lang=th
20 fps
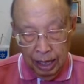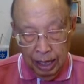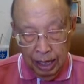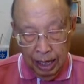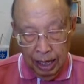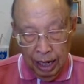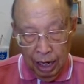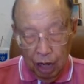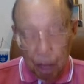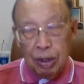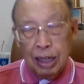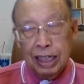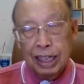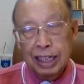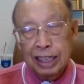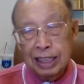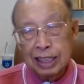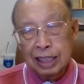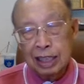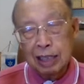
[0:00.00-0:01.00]
เขาเบิ่งในห
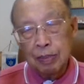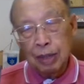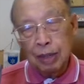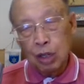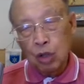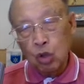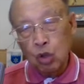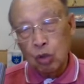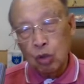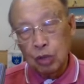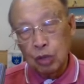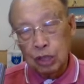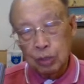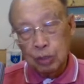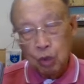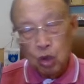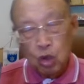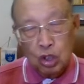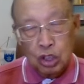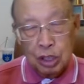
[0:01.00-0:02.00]
นังสือมาระโกบทที่หก
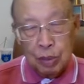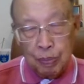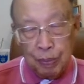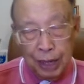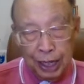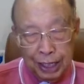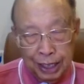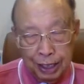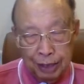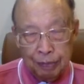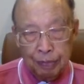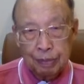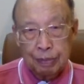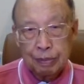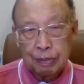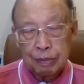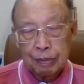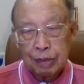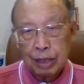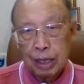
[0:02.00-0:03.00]
ข้อสิบแปดนั่น
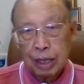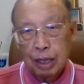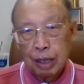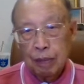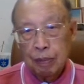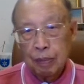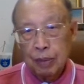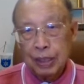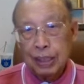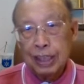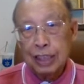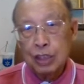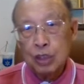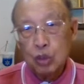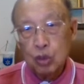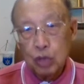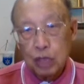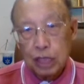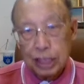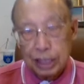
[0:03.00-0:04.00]
พระเยซู
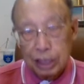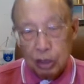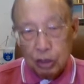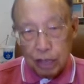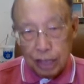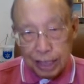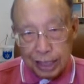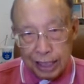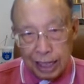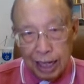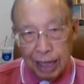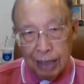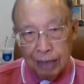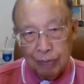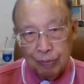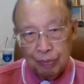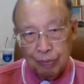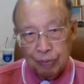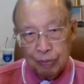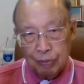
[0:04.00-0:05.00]
คริสต์เจ้าได้สั่ง
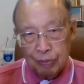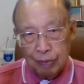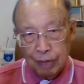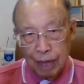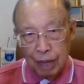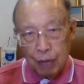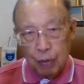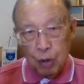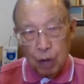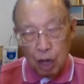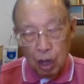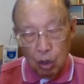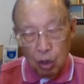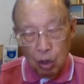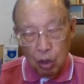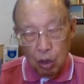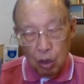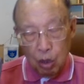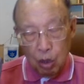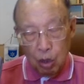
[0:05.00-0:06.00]
ให้พวกเขา
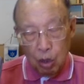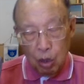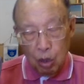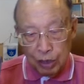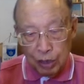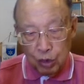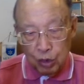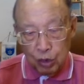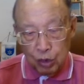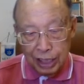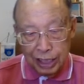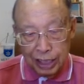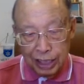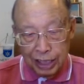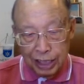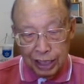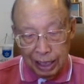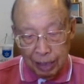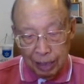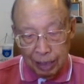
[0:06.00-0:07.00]
ออกไปด้วยฤทธิ์เด
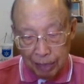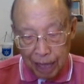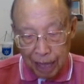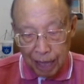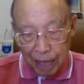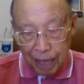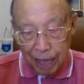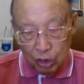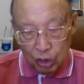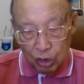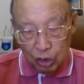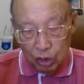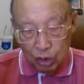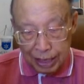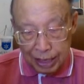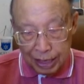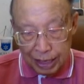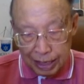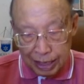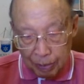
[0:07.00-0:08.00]
ชอำนาจ ด้วยไม้
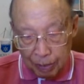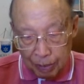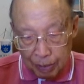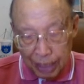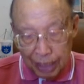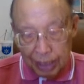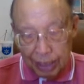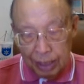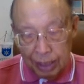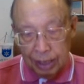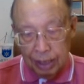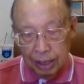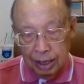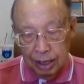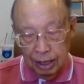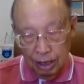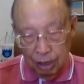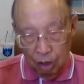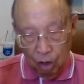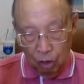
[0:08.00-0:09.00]
สำคัญ
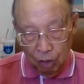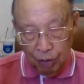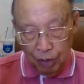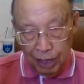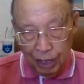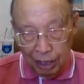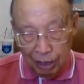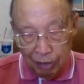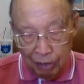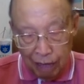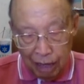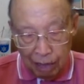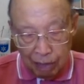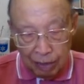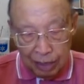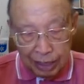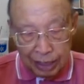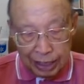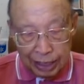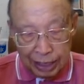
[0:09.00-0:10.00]
ออกไปแล้วก็วางมือ
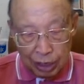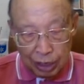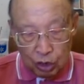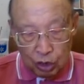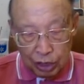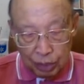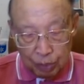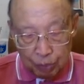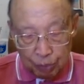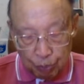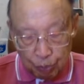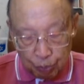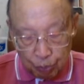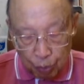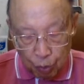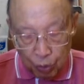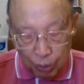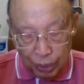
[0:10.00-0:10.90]
ใส่คนเจ็บป่วย